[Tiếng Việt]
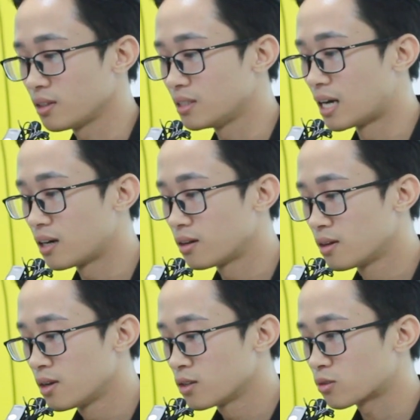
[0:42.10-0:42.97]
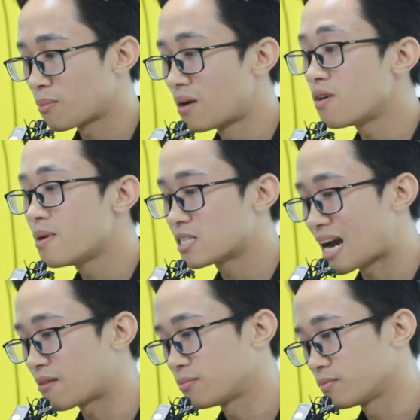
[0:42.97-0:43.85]
được chưa chúng ta bấm vào bên
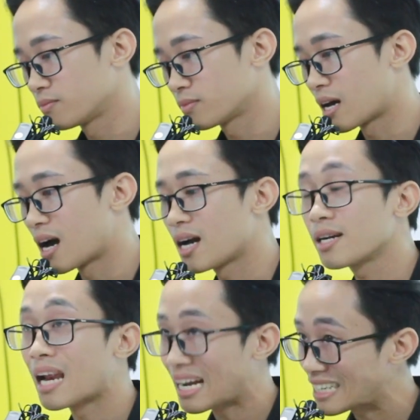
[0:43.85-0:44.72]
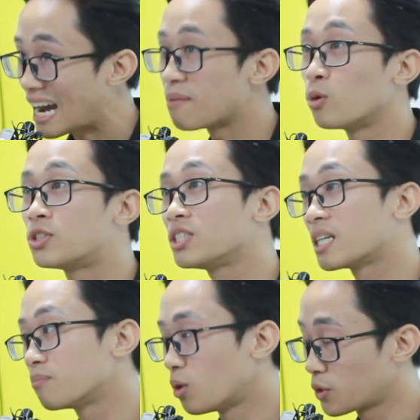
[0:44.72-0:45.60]
trong đấy lại chạy một chiến
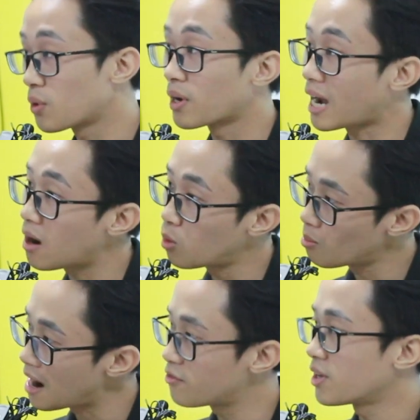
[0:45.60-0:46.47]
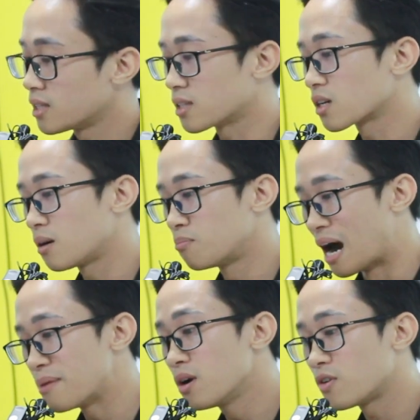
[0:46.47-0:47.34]
dịch một nhóm quảng cáo một bài viết thì tức là
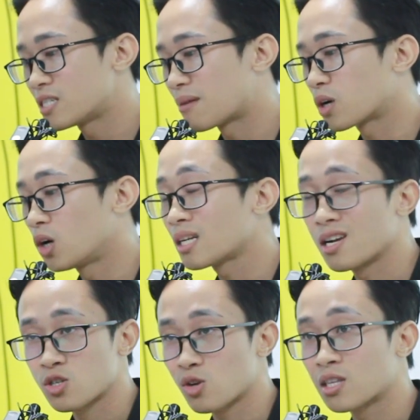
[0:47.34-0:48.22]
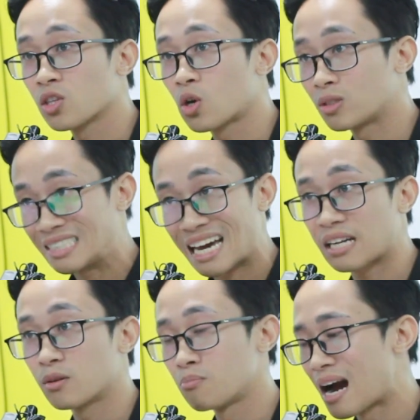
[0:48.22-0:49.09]
70 có thể là do
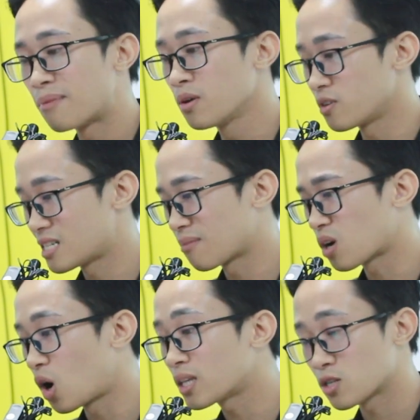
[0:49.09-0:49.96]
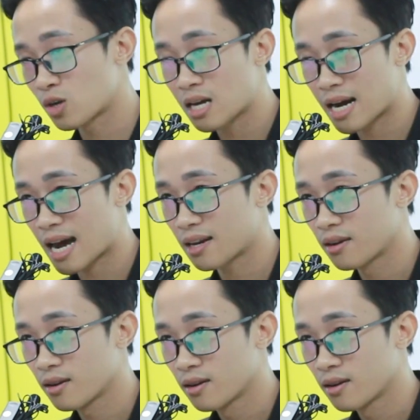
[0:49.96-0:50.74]
content còn 30 có thể do target